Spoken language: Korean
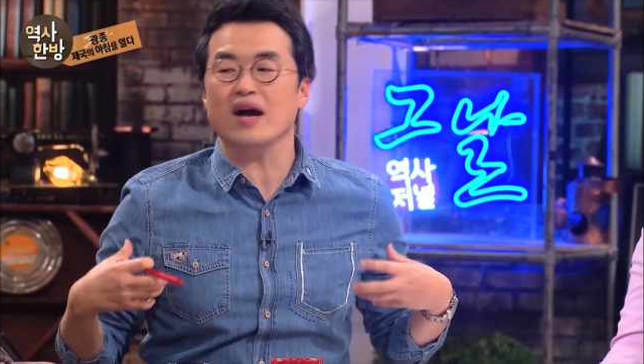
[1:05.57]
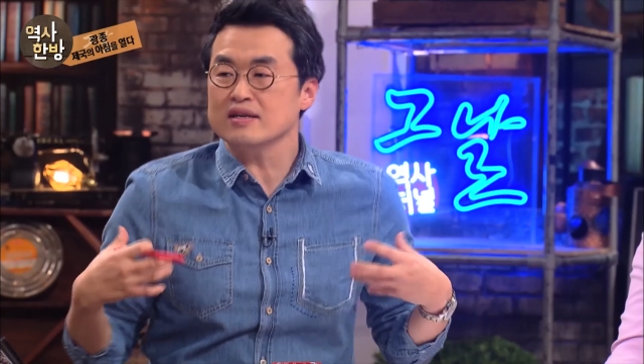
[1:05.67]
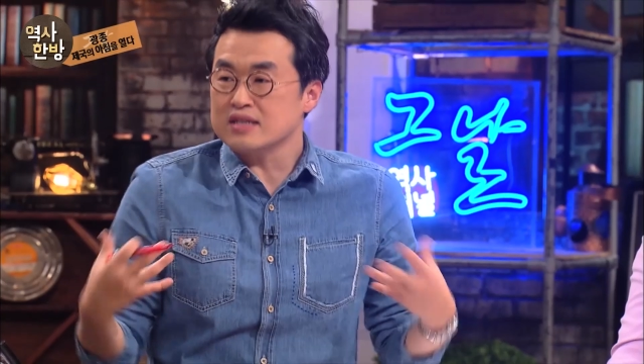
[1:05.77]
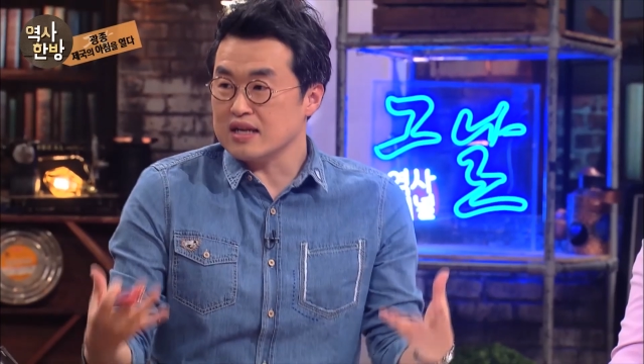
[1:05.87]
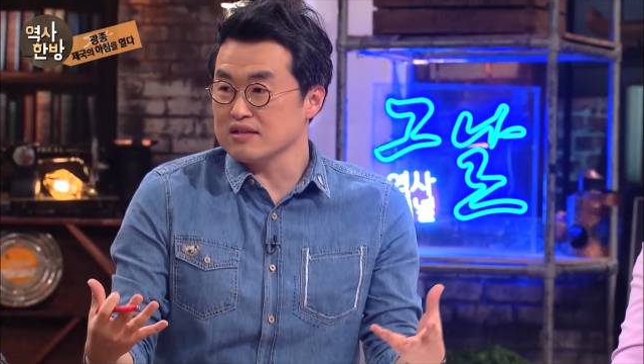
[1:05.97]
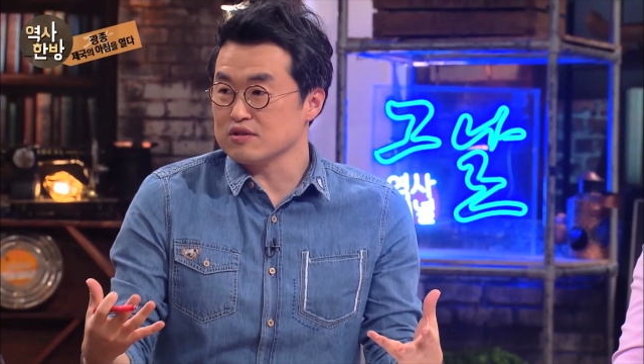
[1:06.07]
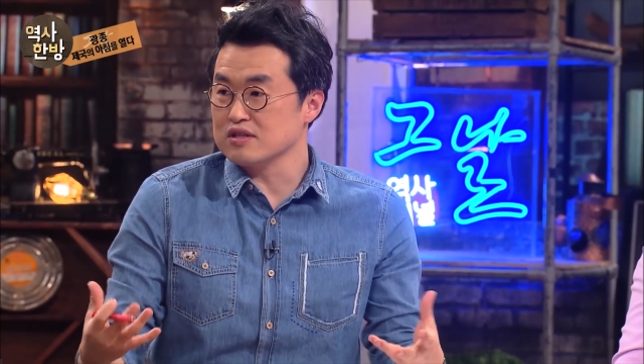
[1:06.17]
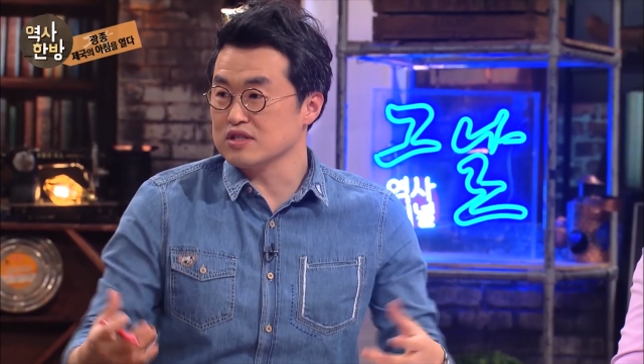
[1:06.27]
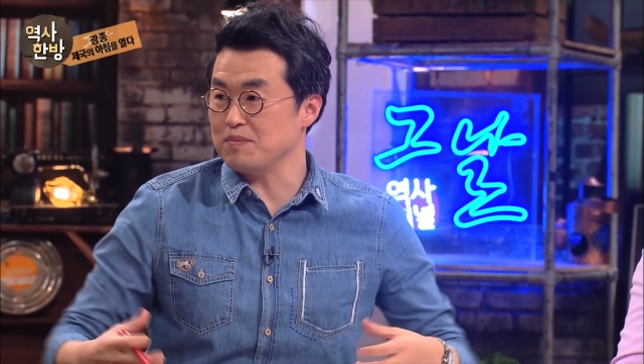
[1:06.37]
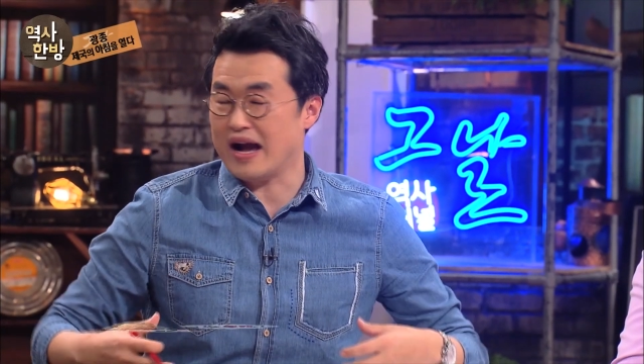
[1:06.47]
황제라는 것을
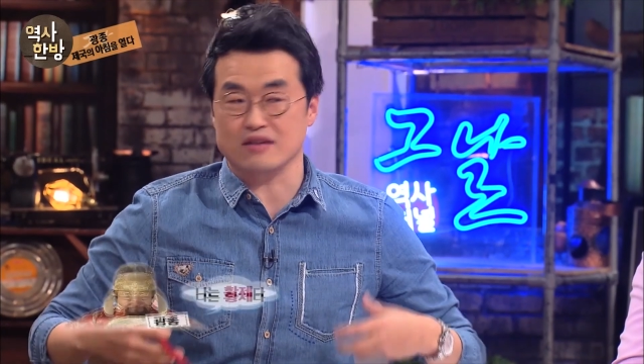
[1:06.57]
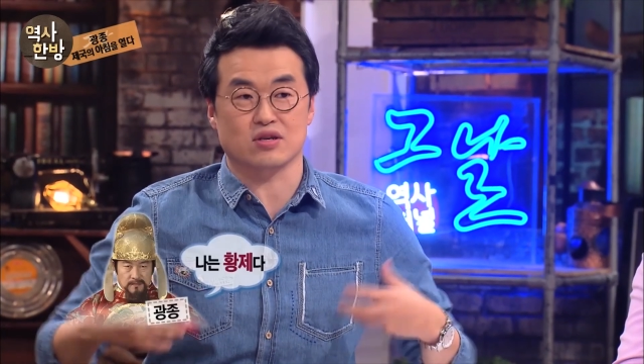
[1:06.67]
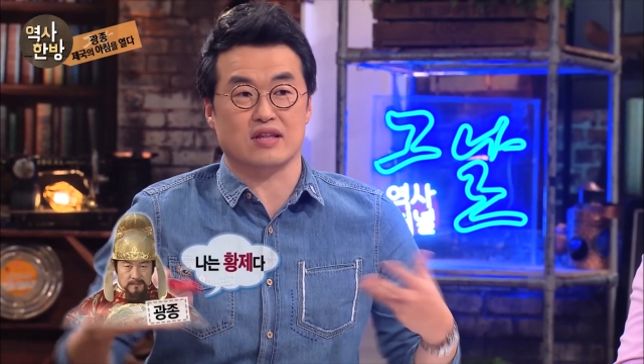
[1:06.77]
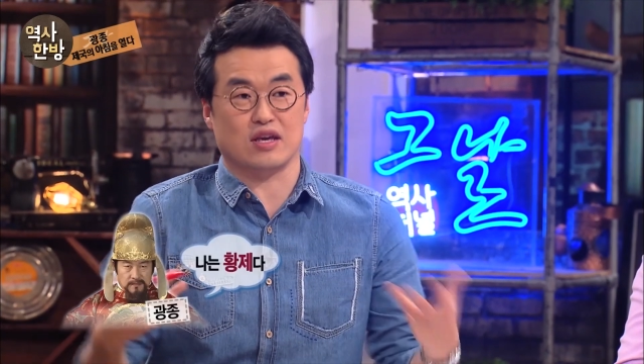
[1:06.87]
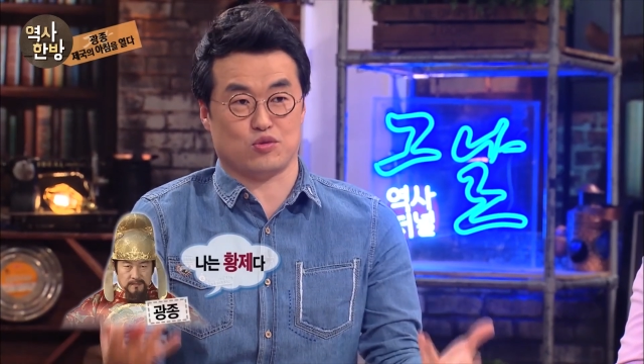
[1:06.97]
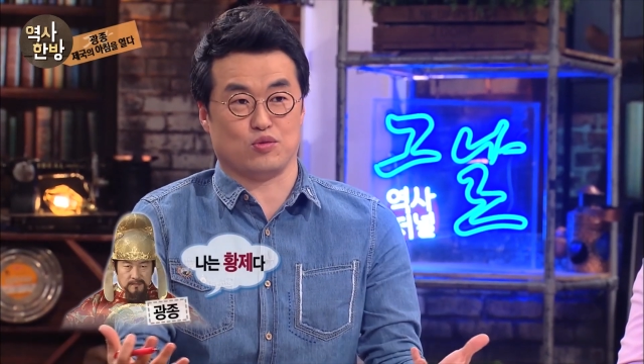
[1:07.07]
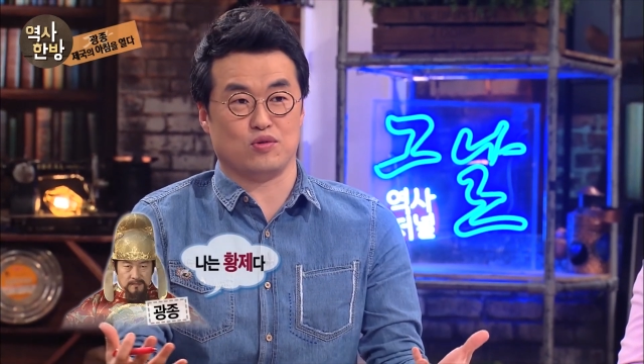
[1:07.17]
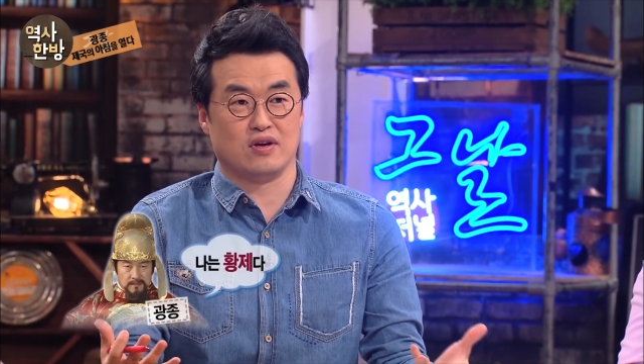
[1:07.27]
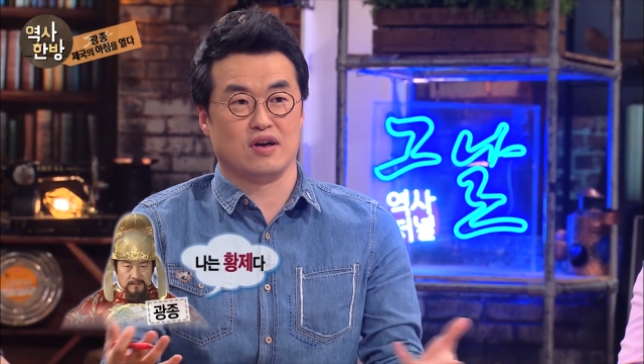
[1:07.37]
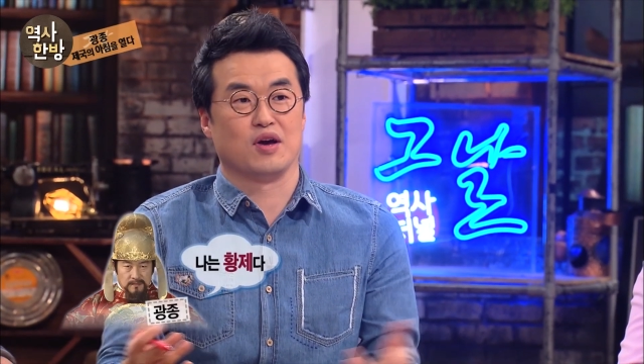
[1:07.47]
네. 만천하에 또
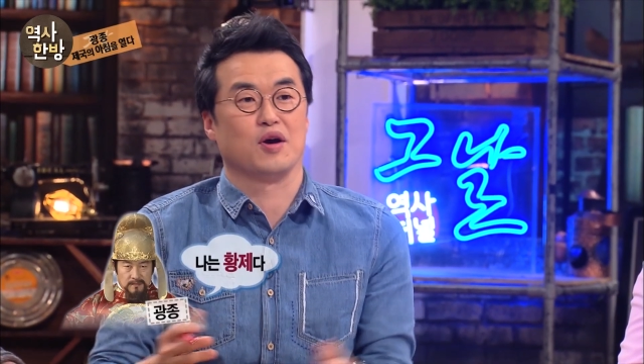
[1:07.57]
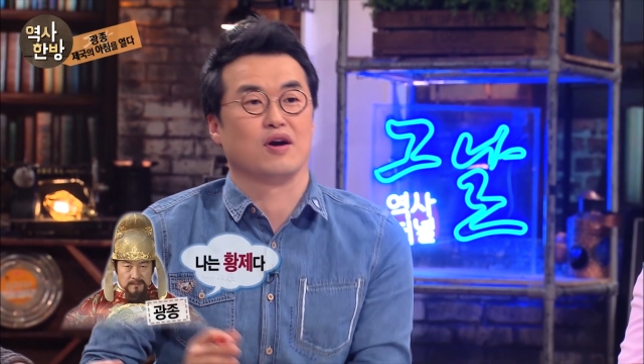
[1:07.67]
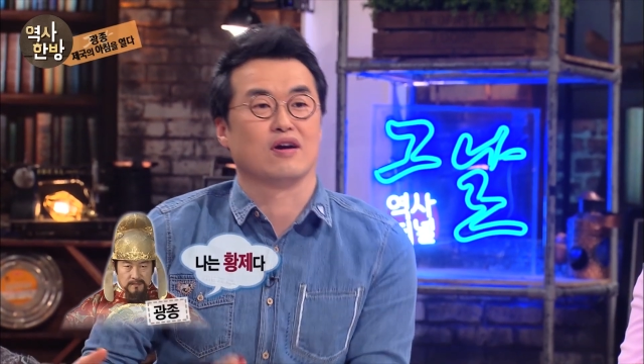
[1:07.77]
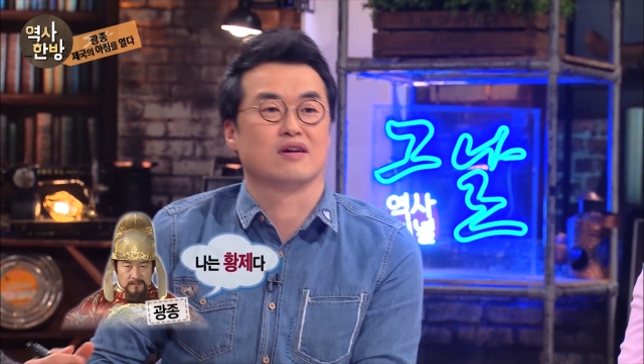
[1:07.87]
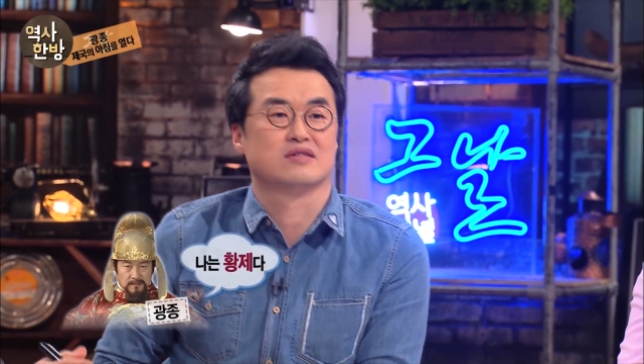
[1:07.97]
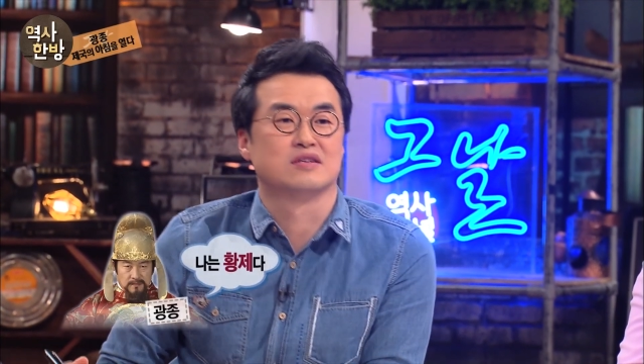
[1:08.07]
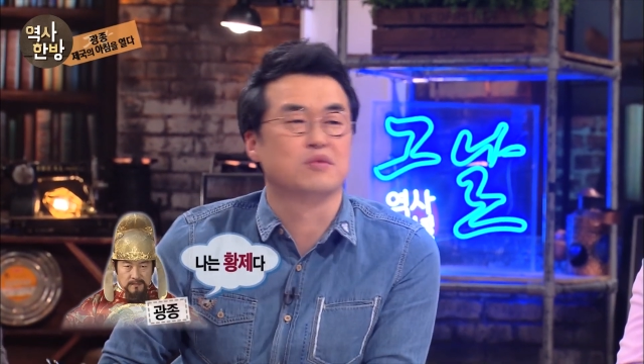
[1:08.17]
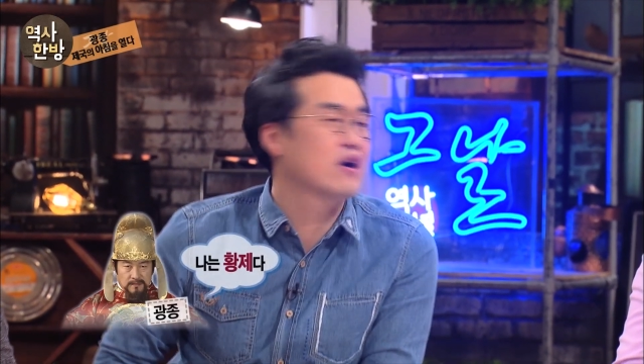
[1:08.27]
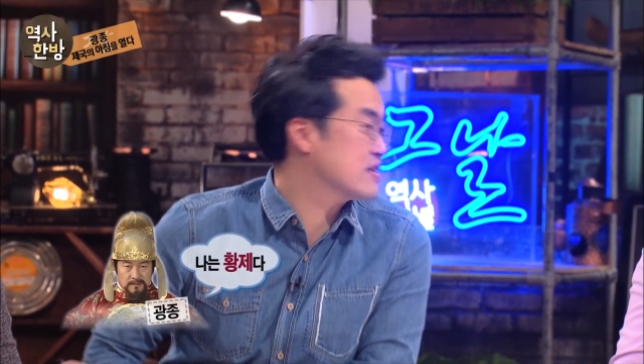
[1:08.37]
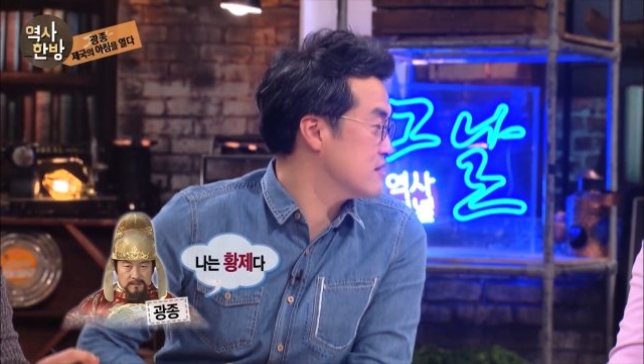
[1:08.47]
예,
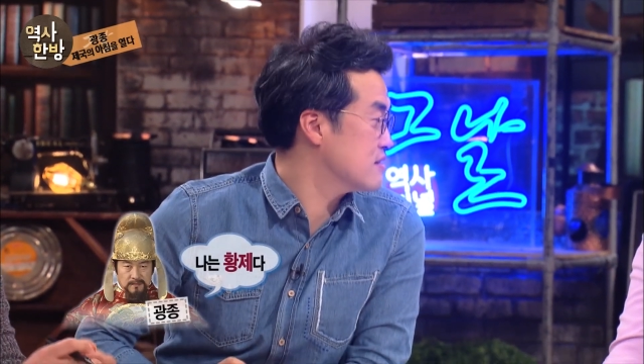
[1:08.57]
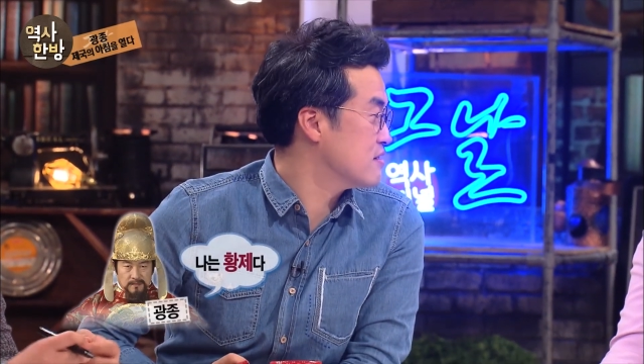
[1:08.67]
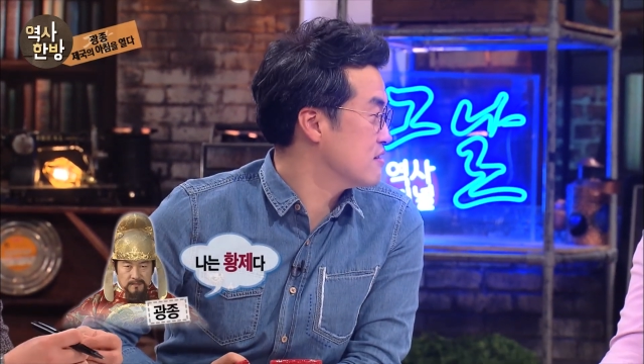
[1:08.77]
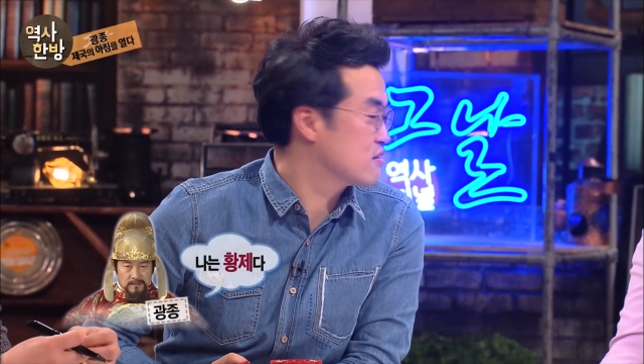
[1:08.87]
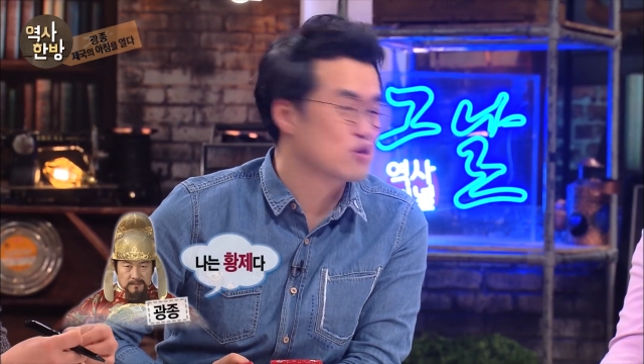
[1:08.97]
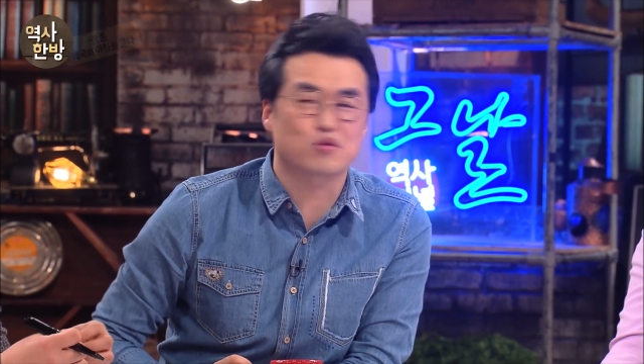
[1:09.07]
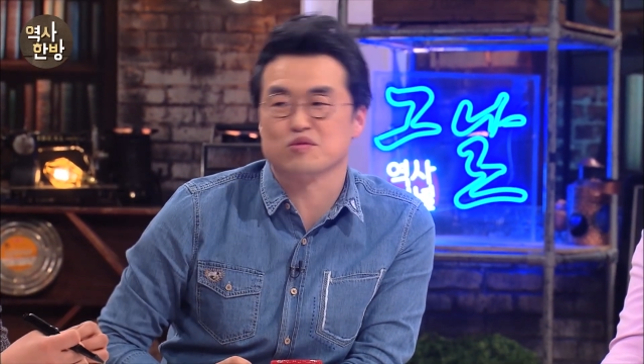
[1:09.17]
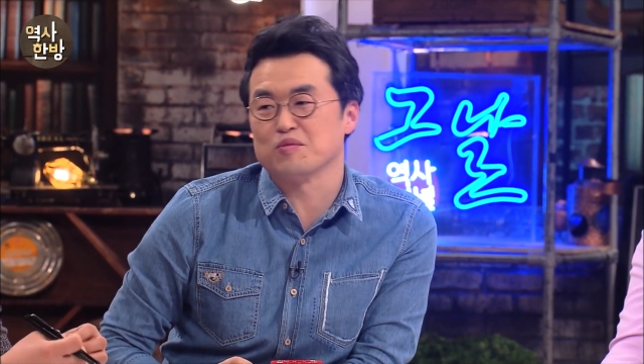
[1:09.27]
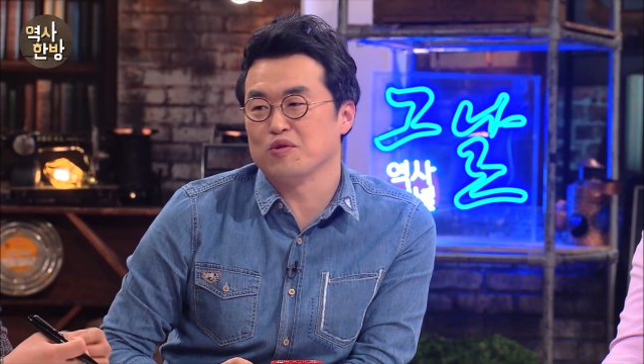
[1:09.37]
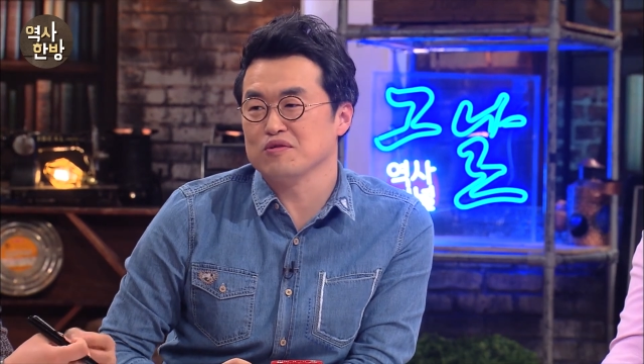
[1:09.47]
증명하는 아. 그런 모습도
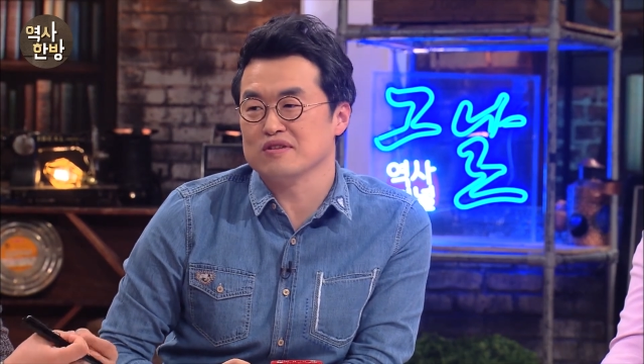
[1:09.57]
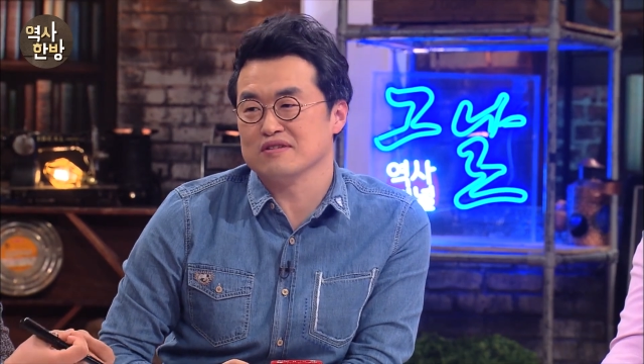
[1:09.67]
보이고 있죠.